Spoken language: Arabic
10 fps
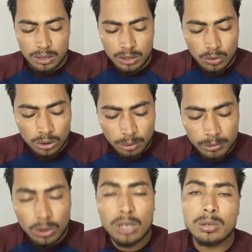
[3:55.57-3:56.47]
دي نقطه
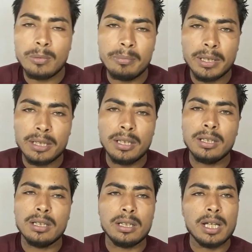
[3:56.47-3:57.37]
من النقط المهمه
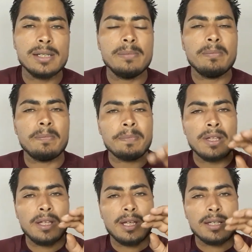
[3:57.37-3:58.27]
جدا لازم
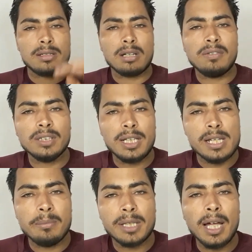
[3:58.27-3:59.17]
اذا اترفض
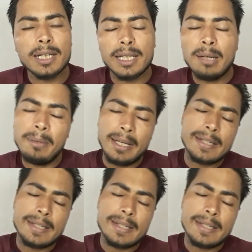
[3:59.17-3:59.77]
الحساب بتاعك اعمل